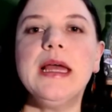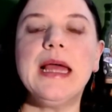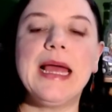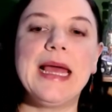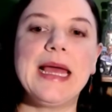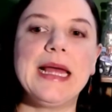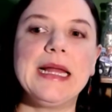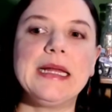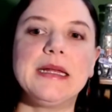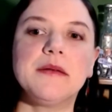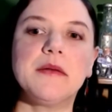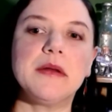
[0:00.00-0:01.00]
eh,
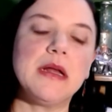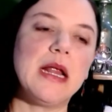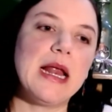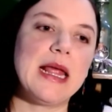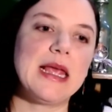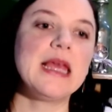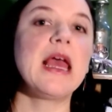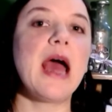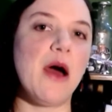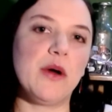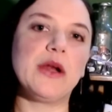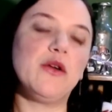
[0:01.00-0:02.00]
y,
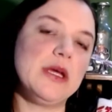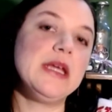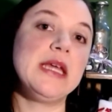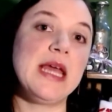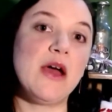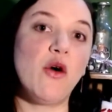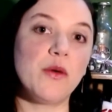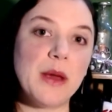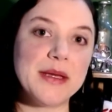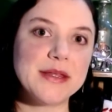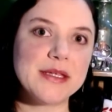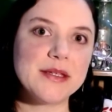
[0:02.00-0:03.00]
ah, bueno, y
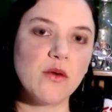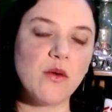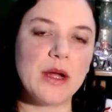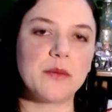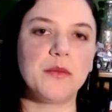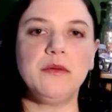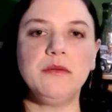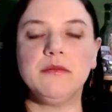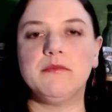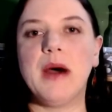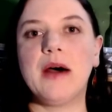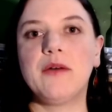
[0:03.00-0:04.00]
obviamente este cuerpo
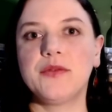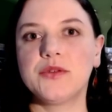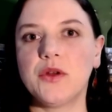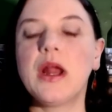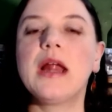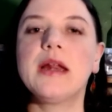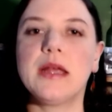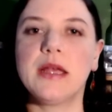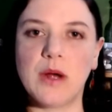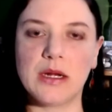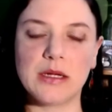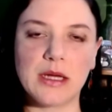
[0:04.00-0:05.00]
va a funcionar
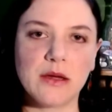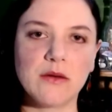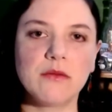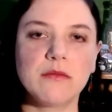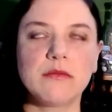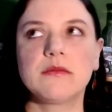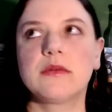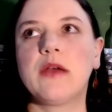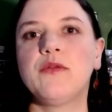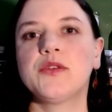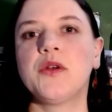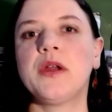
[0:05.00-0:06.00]
igual que, que
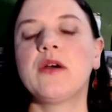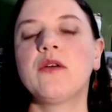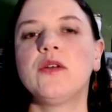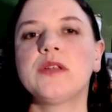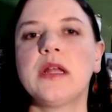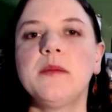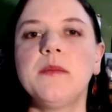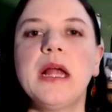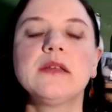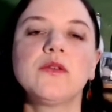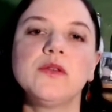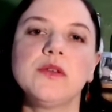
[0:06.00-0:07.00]
funciona con los
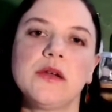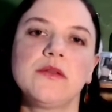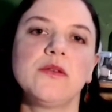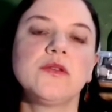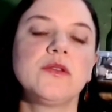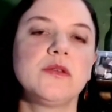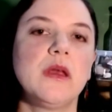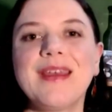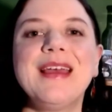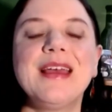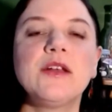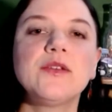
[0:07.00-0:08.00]
animales, con ciertos,
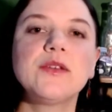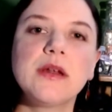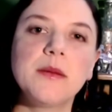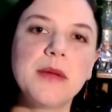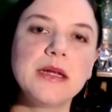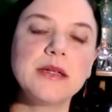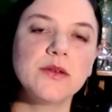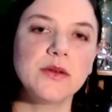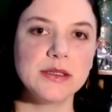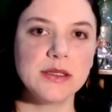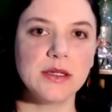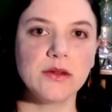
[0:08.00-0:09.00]
en los animales son
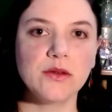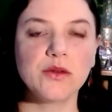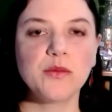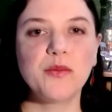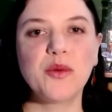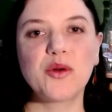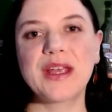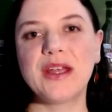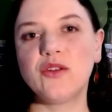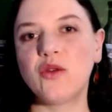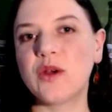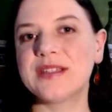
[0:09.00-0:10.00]
instintos porque
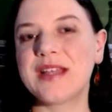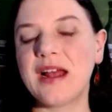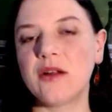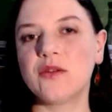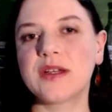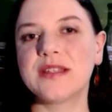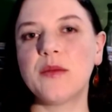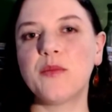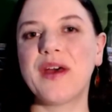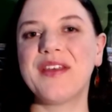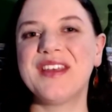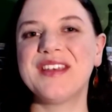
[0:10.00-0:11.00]
no es algo que se
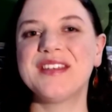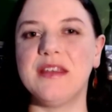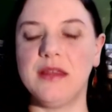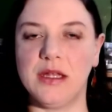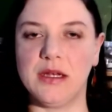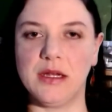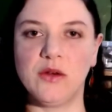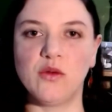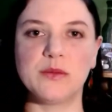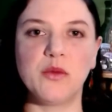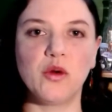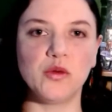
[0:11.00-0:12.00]
pueda decidir y no
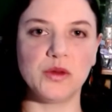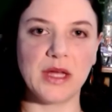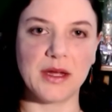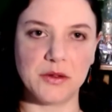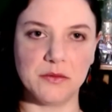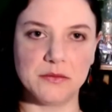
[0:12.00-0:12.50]
es voluntario.